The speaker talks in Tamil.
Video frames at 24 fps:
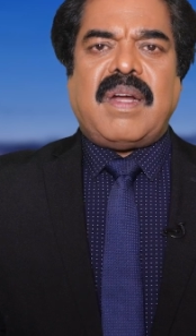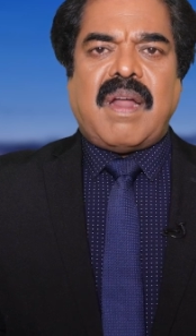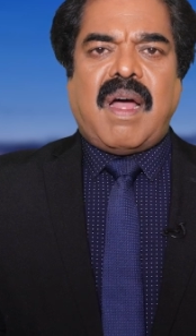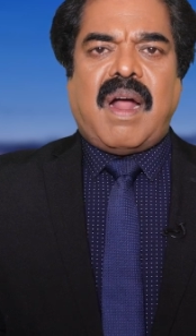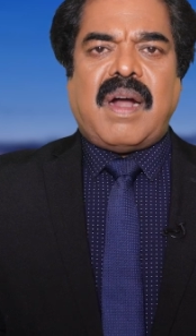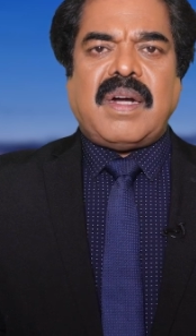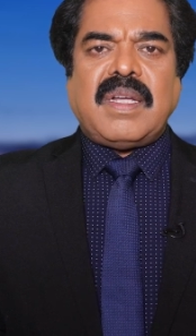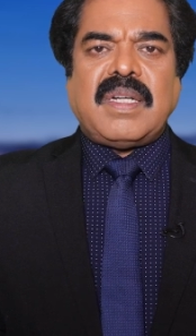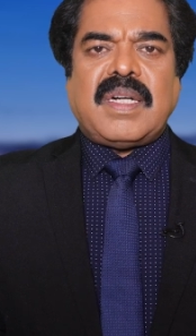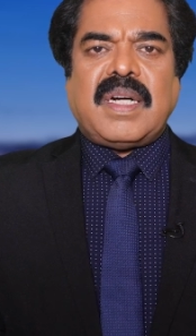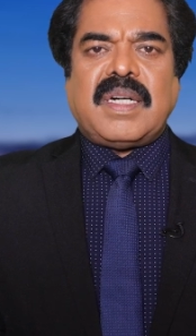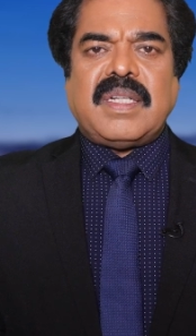
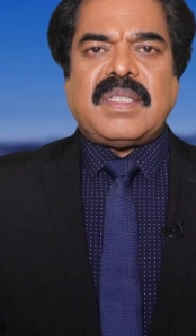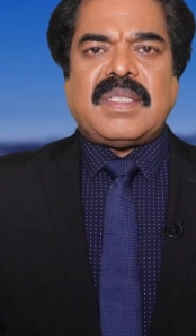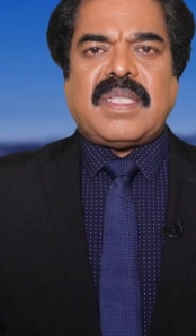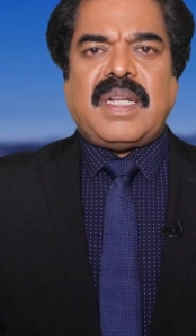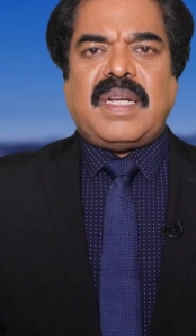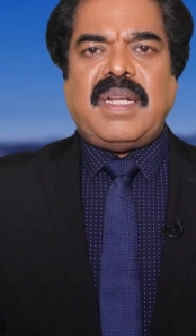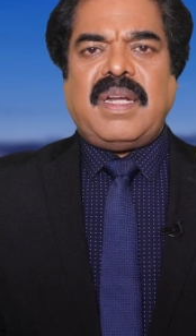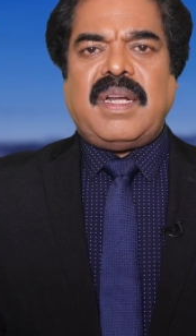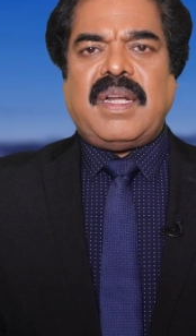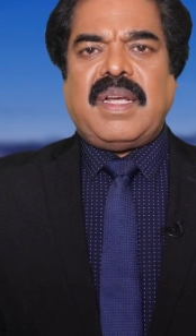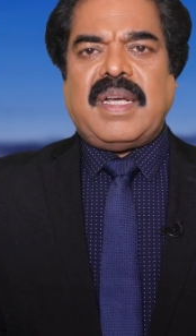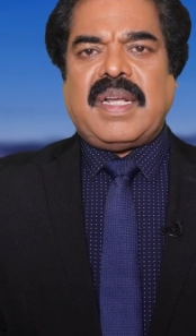நாடு
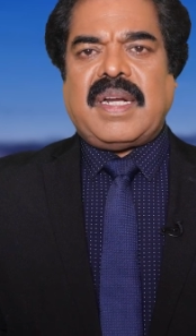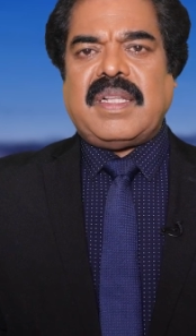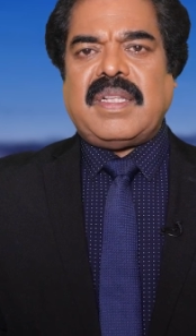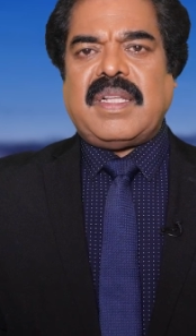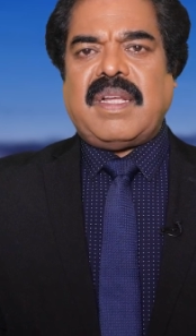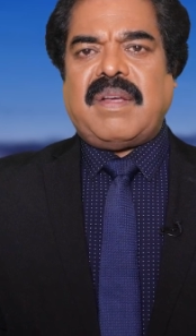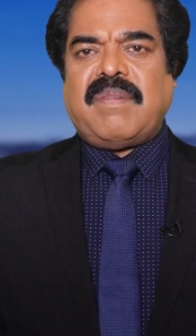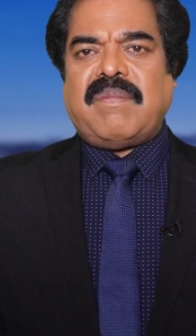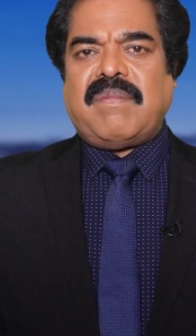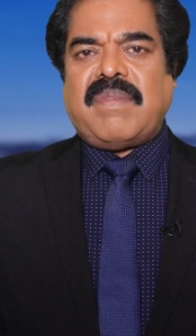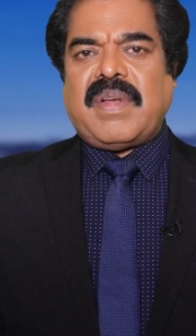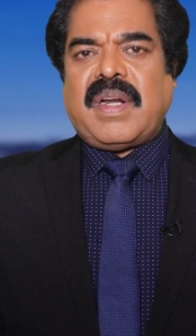கடத்தலில்
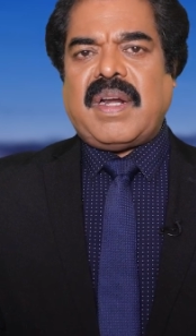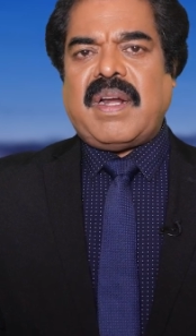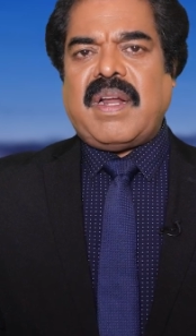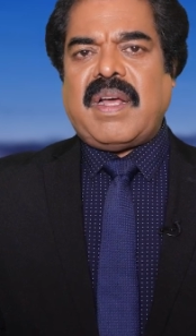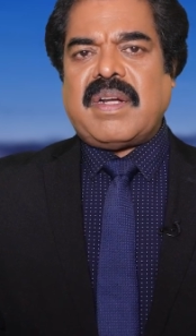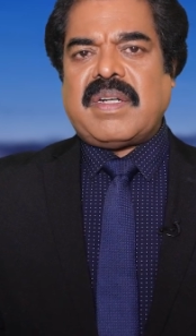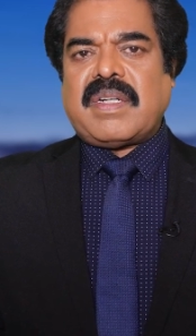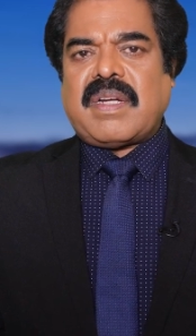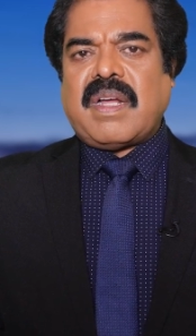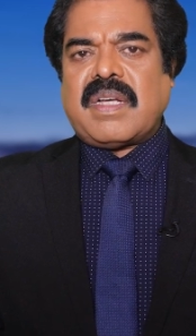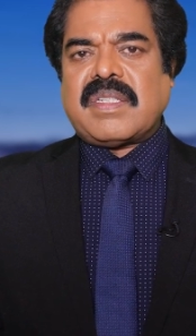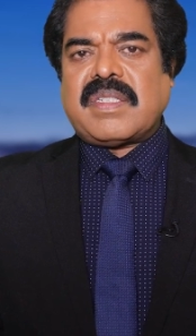இறந்த
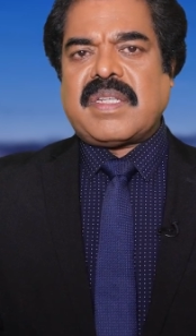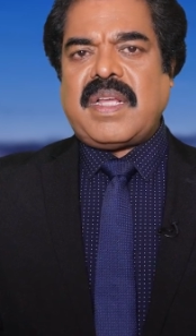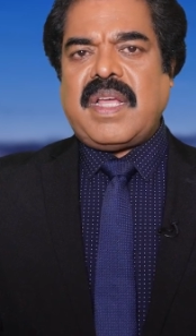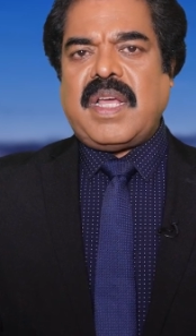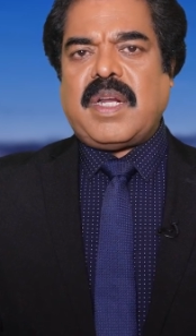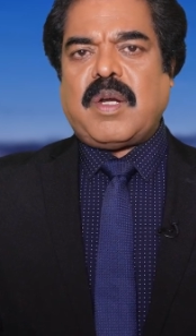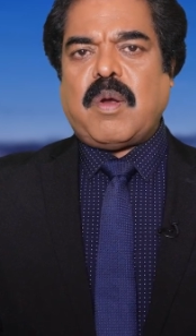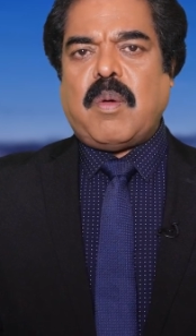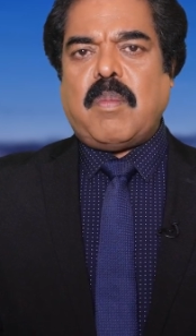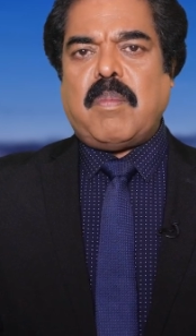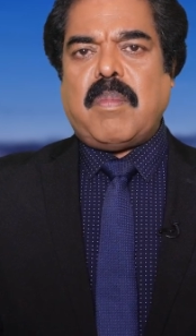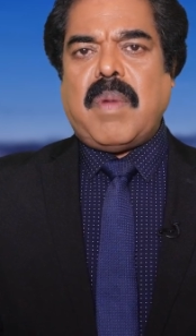
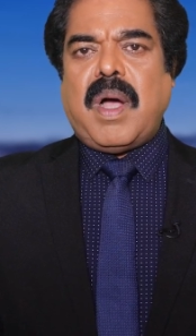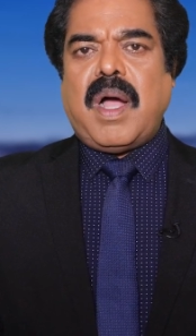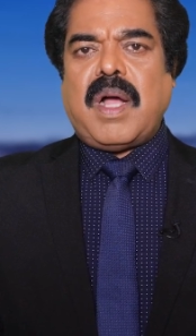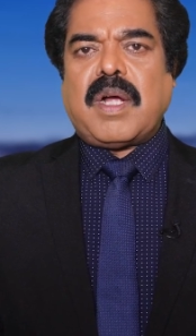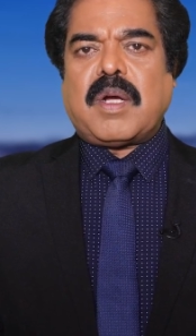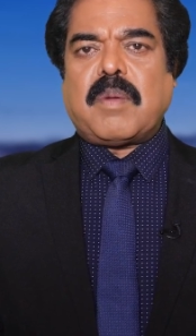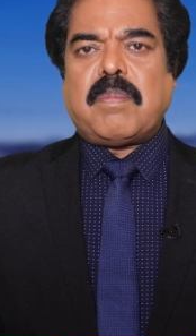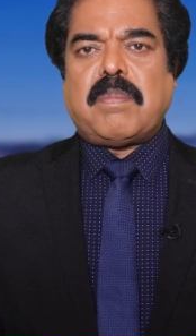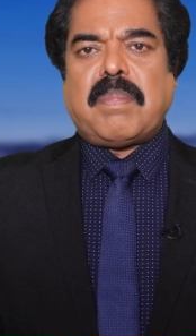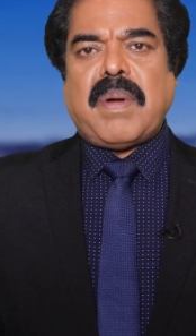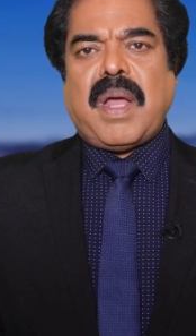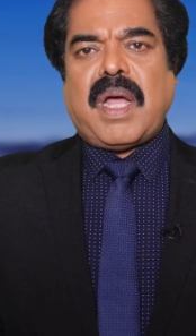வரலாற்றாசிரியர்
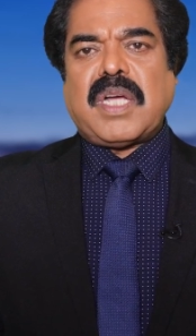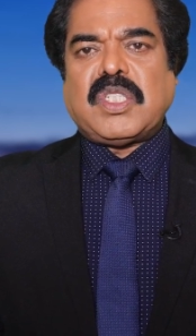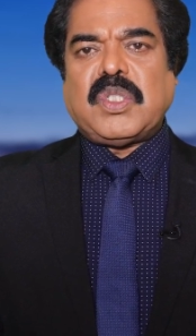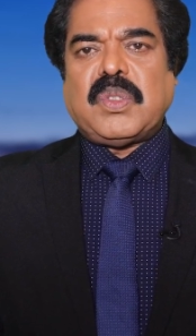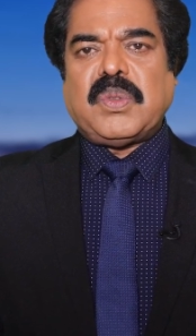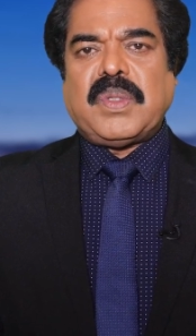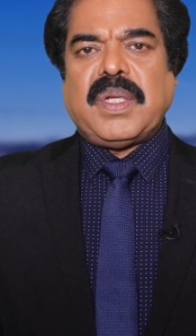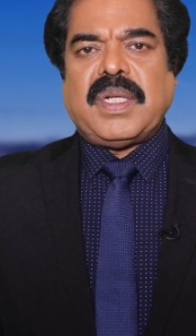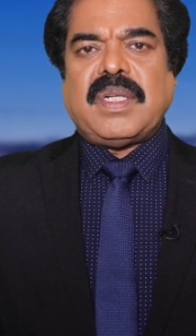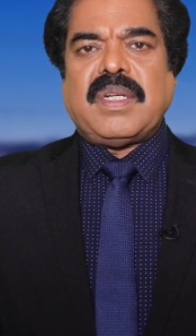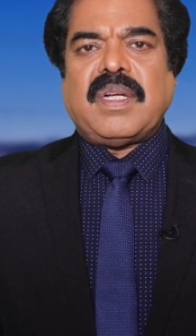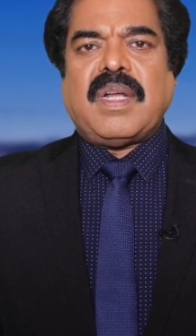மார்க்
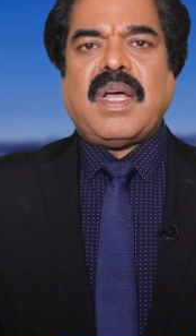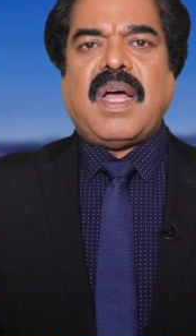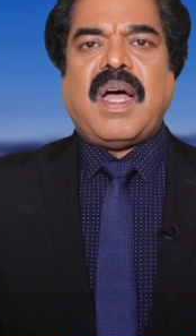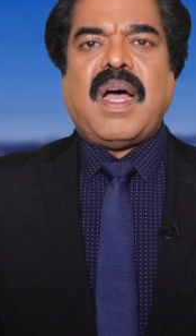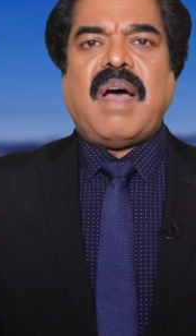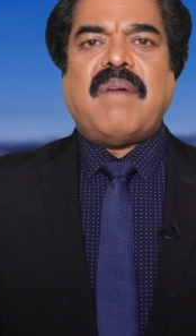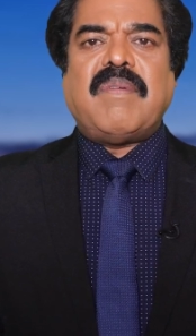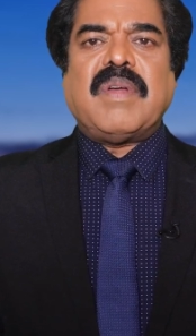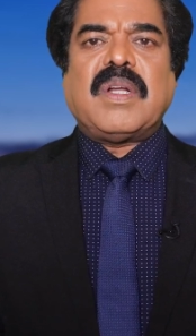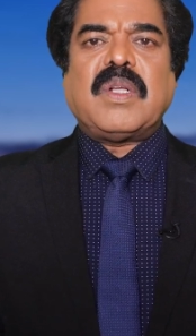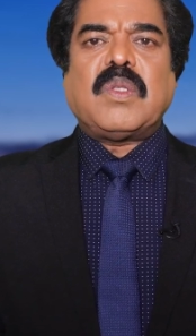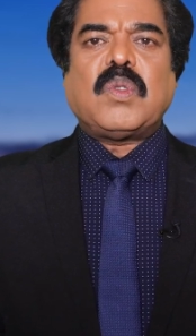பிளாச்சுடன்
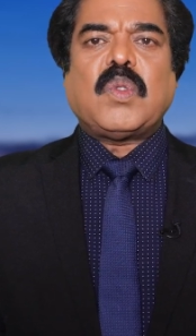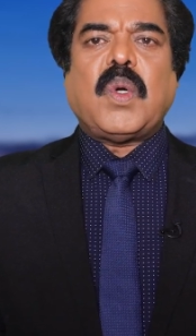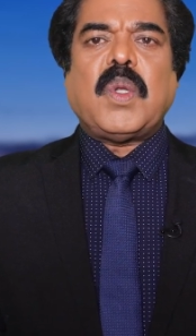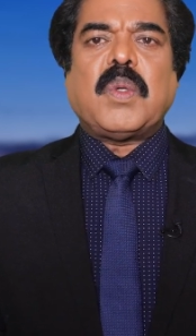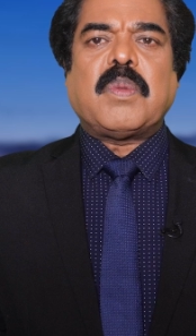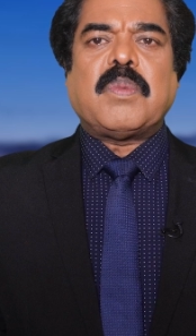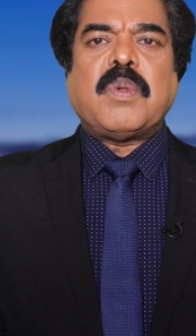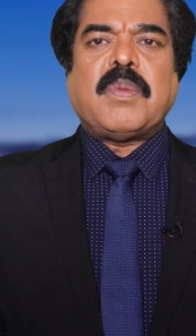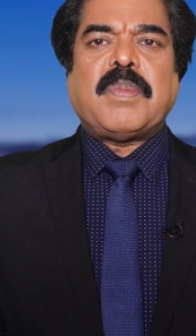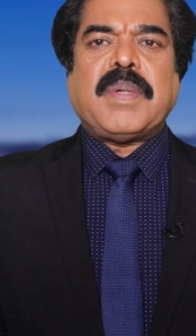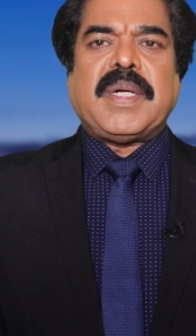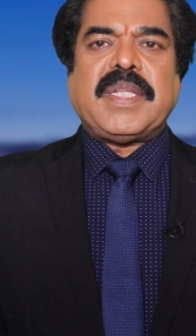அவர்
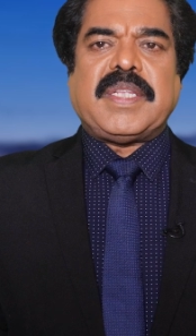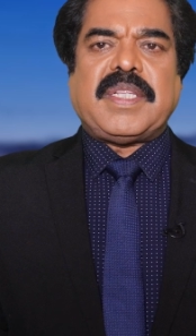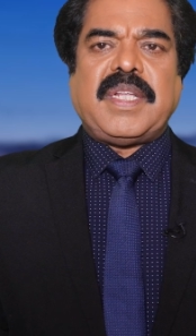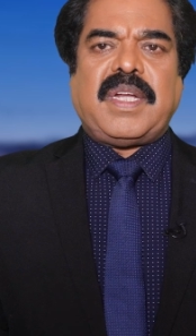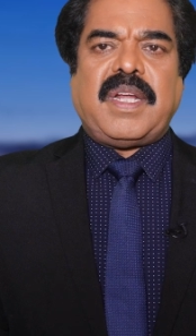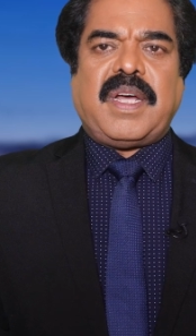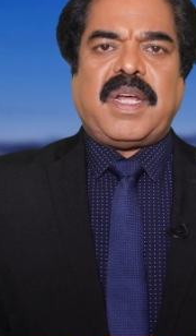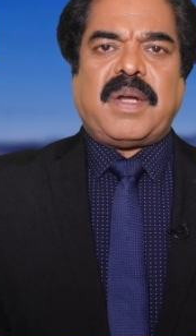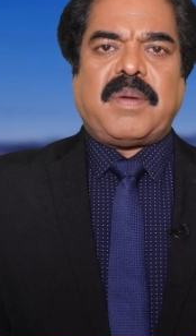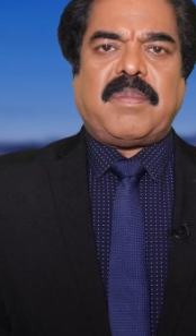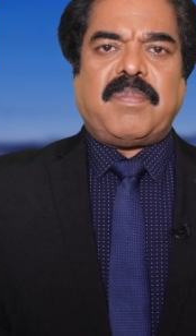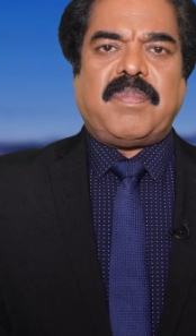தொடர்பு
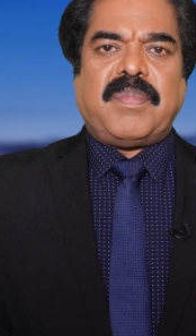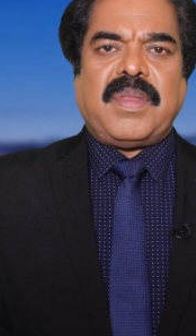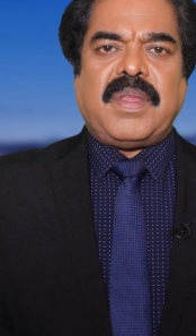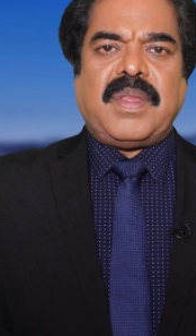படுத்தினார்